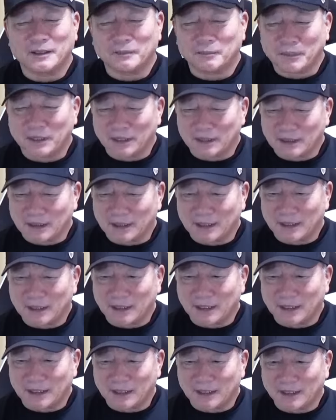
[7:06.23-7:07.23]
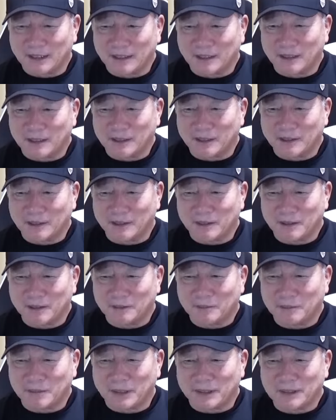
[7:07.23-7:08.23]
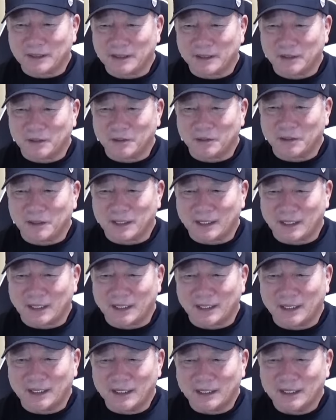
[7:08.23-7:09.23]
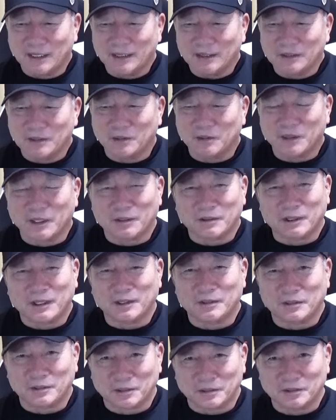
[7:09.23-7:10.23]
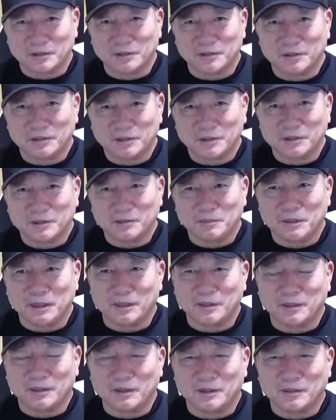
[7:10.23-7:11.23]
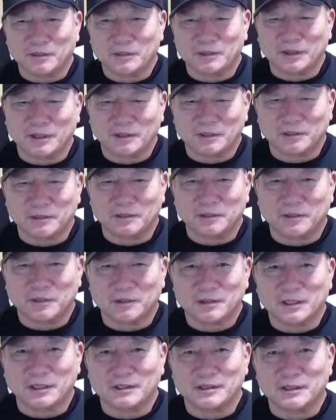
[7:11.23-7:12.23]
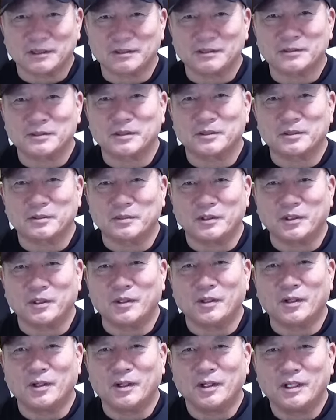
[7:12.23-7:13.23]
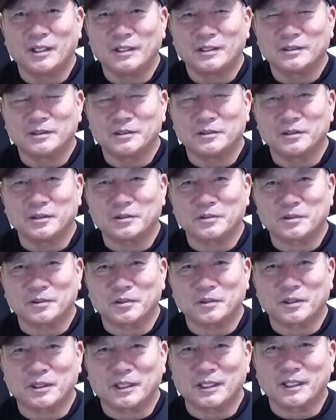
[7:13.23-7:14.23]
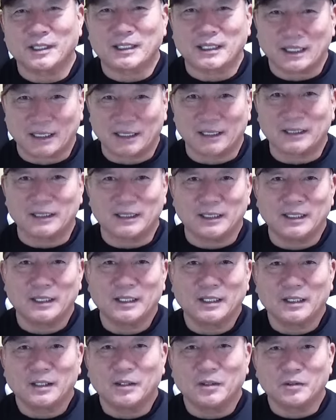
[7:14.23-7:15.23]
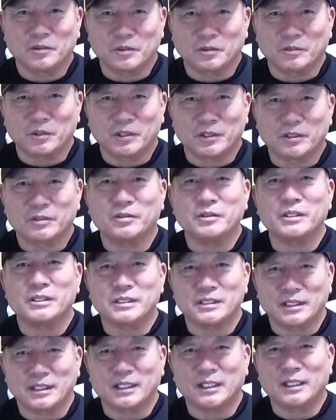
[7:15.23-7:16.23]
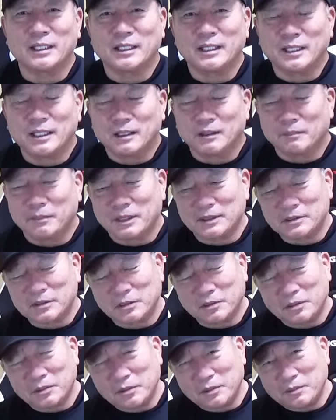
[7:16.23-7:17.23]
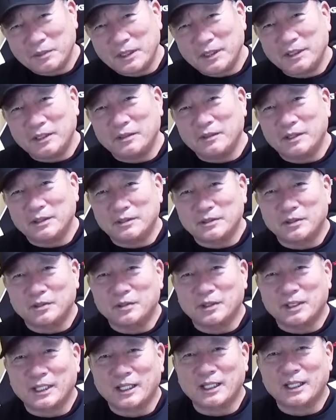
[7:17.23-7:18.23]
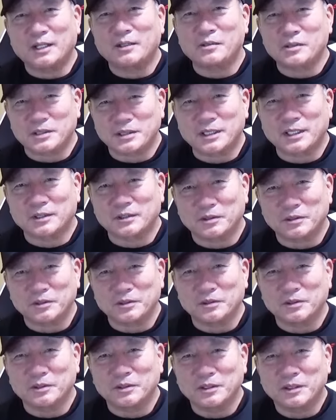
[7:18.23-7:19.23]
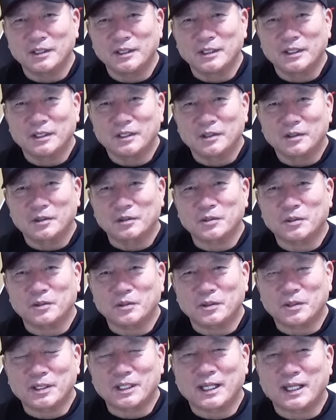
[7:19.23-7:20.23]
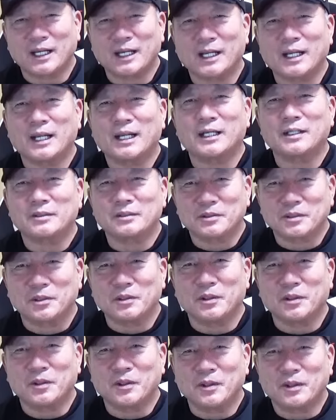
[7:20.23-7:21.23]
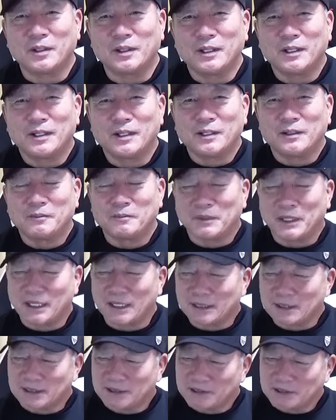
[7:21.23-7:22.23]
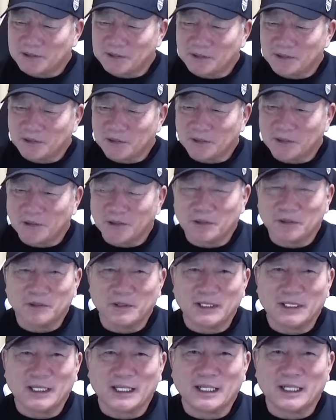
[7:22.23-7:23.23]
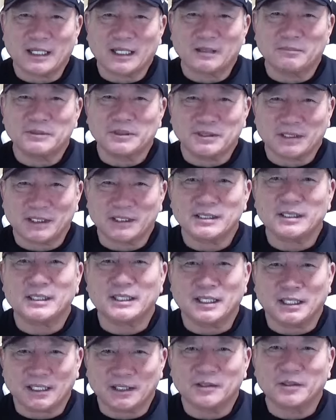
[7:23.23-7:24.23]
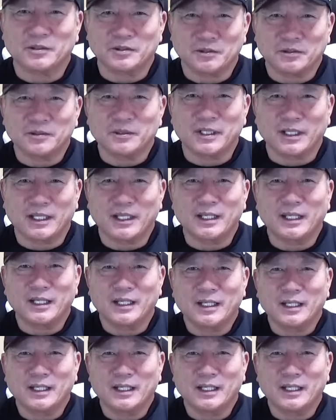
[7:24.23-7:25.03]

うん、まあだからまあ気温がどうなのかという、うん、まあおそらくロサンゼルスよりもニューヨークの方がかなり温度も低いしね、うん、まあ、そういう面ではその怪我をしたということを考えると。まあ出場というのはなかなか難しいかなというねもし